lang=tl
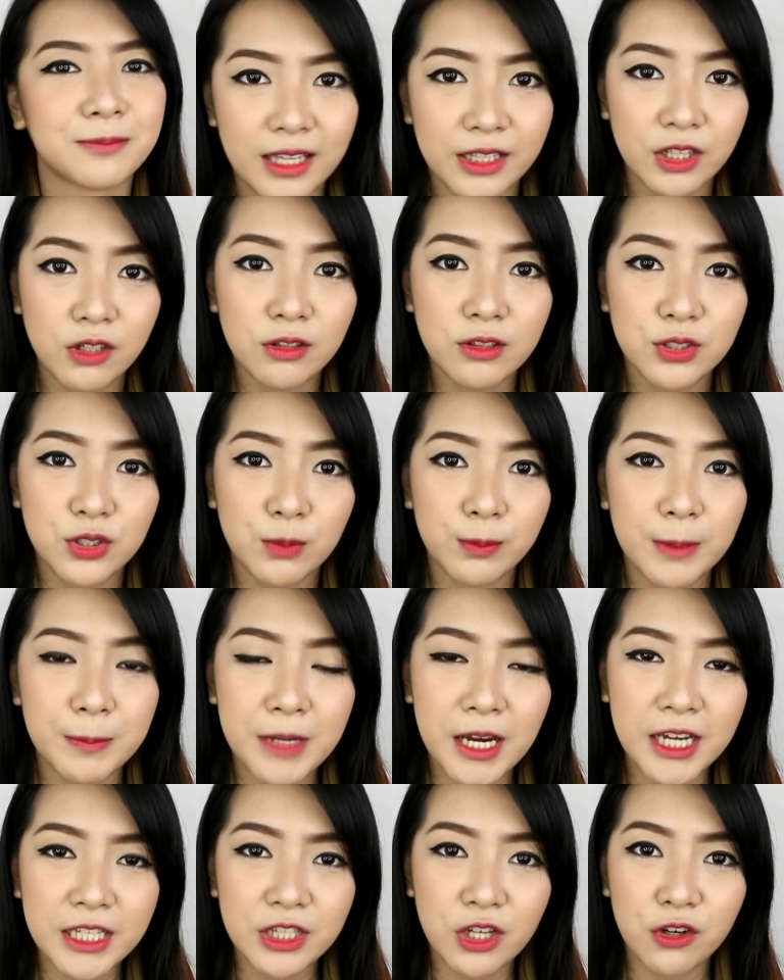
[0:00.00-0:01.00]
And also,
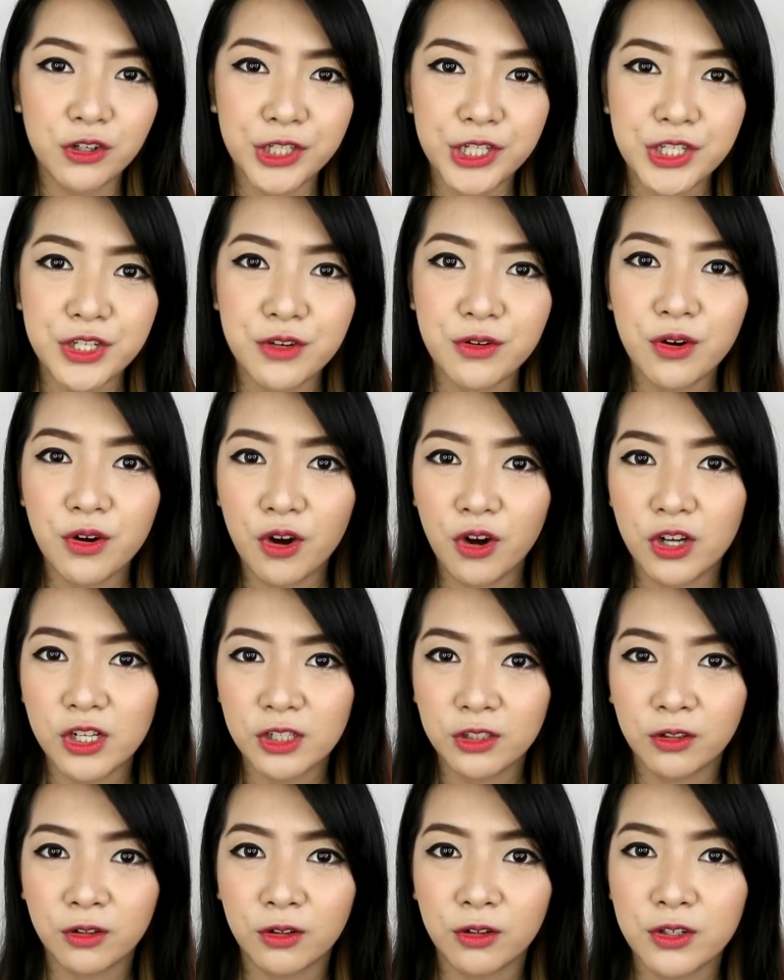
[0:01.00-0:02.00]
papakita ko rin yung
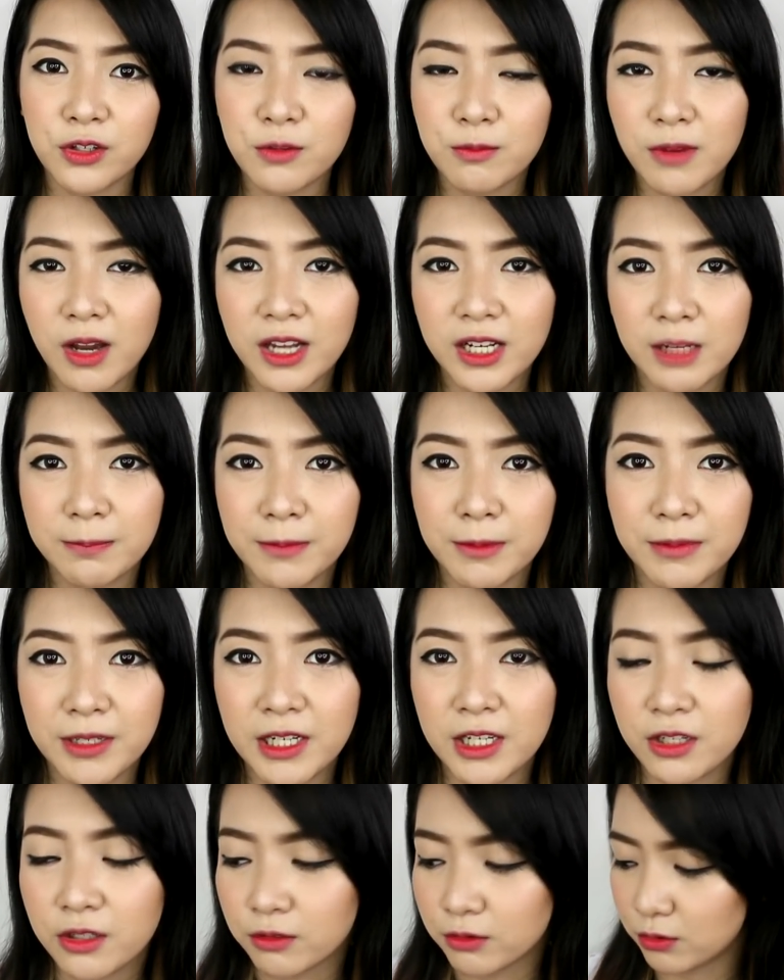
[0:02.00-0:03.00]
haul ko, yung mga
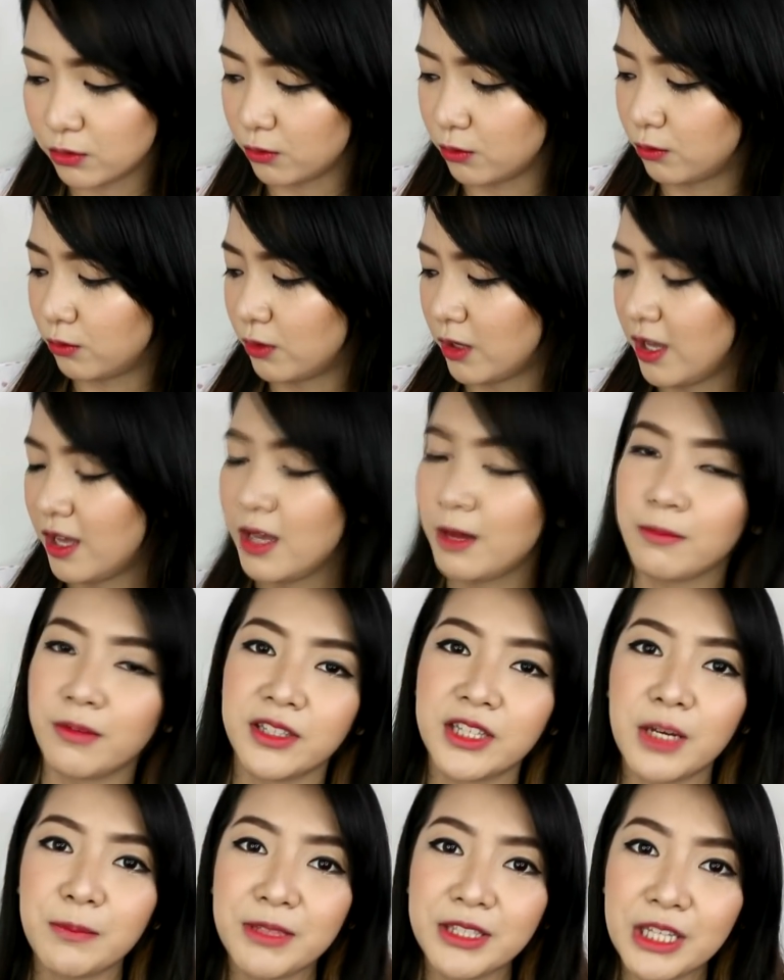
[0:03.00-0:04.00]
napamili ko. So,
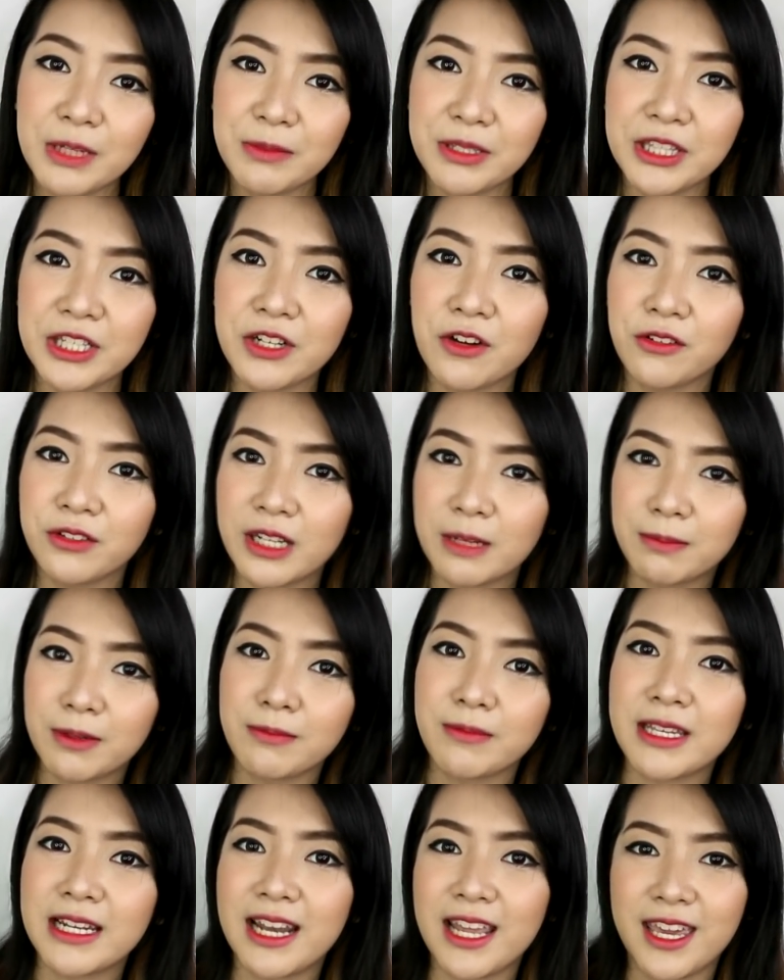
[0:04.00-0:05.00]
madami-dami din ako
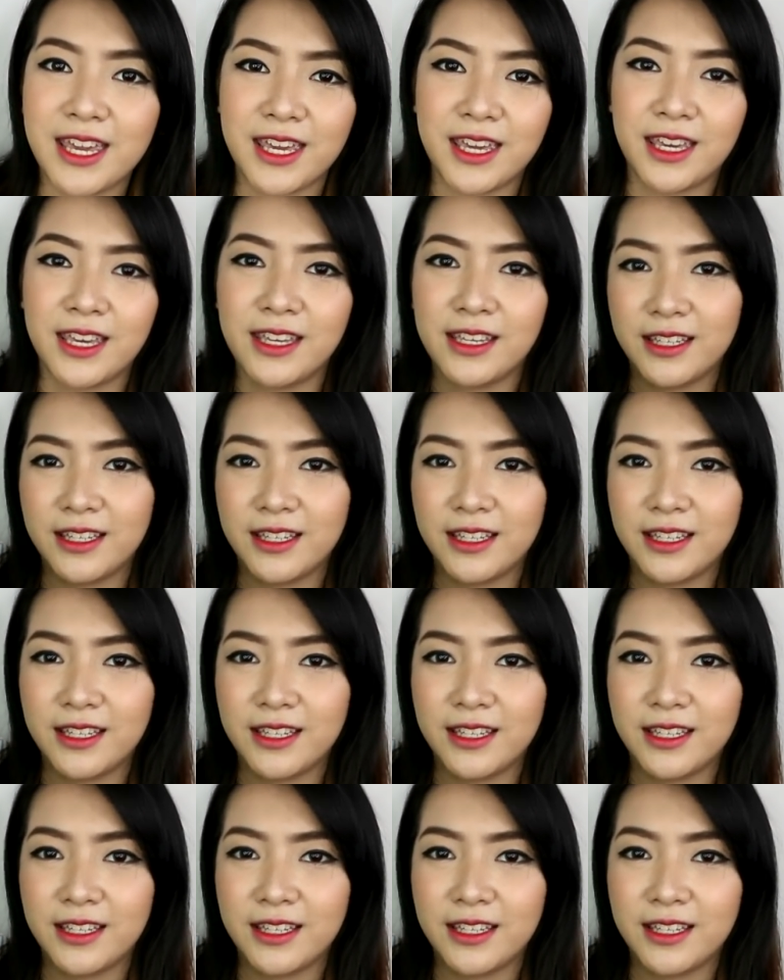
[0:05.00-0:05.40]
napamili.